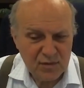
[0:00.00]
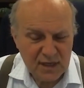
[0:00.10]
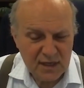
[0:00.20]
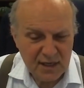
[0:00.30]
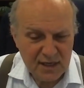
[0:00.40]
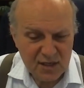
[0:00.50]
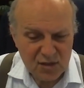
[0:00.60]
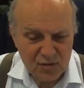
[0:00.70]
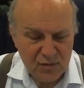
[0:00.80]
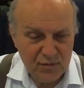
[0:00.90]
Generalnie
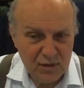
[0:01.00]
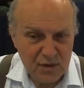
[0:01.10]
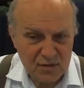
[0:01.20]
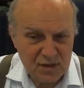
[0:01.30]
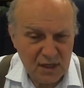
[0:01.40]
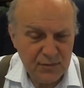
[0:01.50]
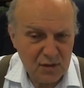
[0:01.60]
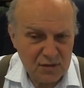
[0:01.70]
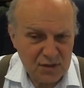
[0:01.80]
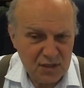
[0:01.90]
to mówimy o co najmniej
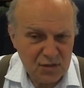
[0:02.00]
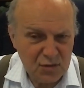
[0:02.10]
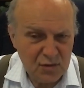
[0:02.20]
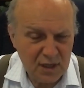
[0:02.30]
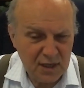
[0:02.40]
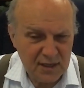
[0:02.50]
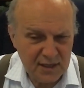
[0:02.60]
o sześciu, a,